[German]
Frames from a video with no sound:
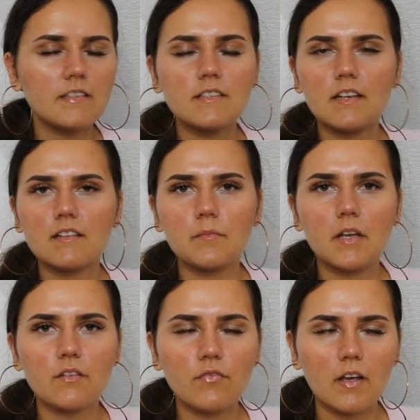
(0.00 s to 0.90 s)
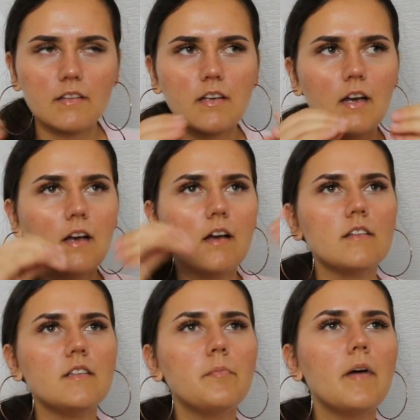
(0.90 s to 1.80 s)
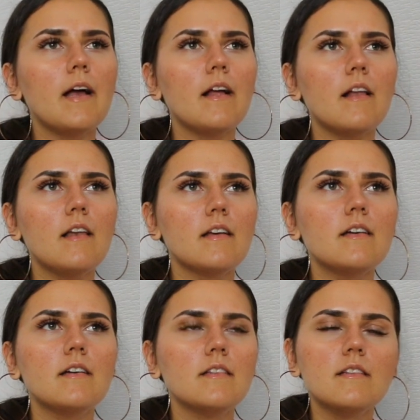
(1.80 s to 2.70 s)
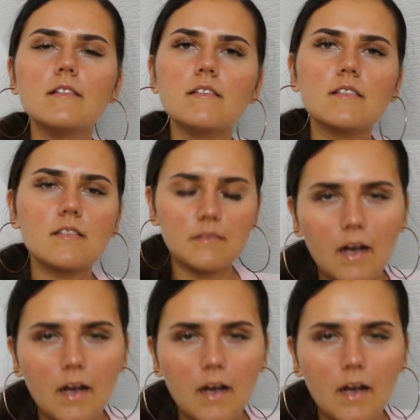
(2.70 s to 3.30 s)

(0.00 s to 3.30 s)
Es ist halt im Endeffekt die Balance.